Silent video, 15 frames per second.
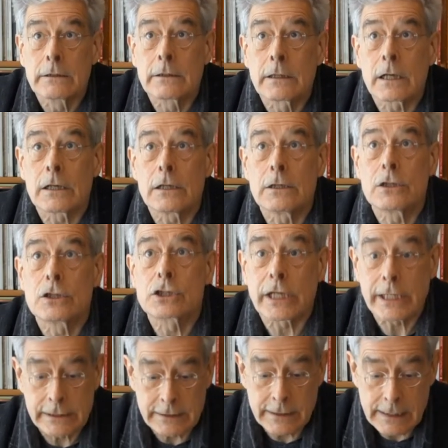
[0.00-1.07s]
Da
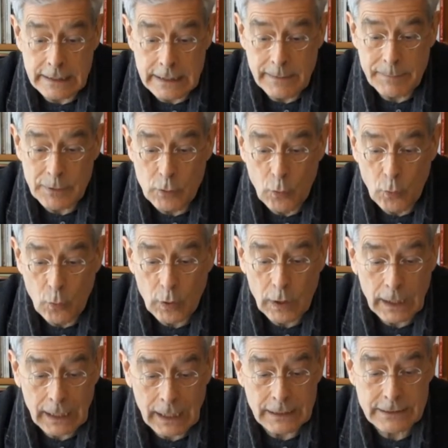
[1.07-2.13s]
schreckte Lippel hoch,
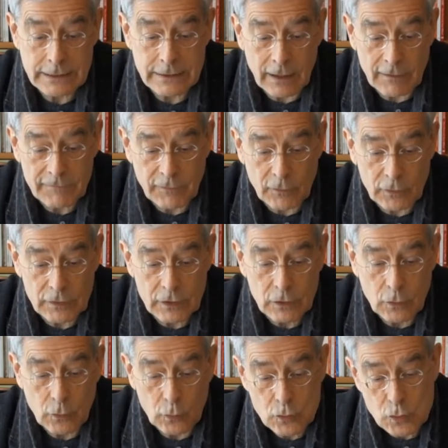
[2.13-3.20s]
rannte nach
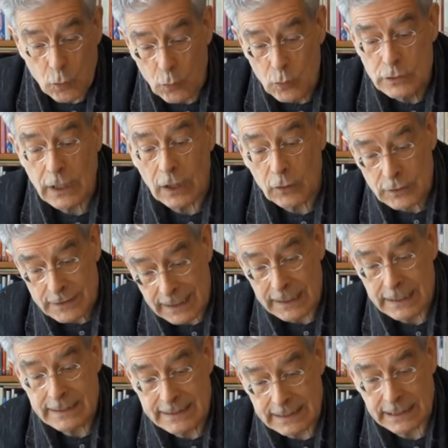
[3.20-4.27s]
vorne und holte auch
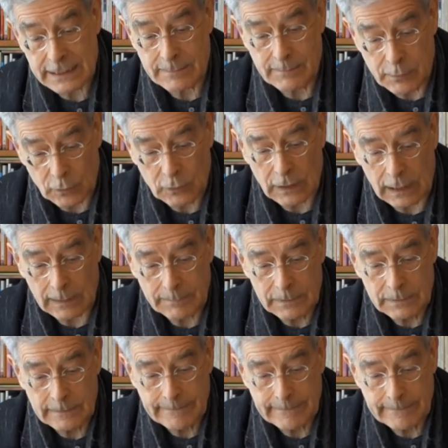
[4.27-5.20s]
seinen Zeichenblock ab.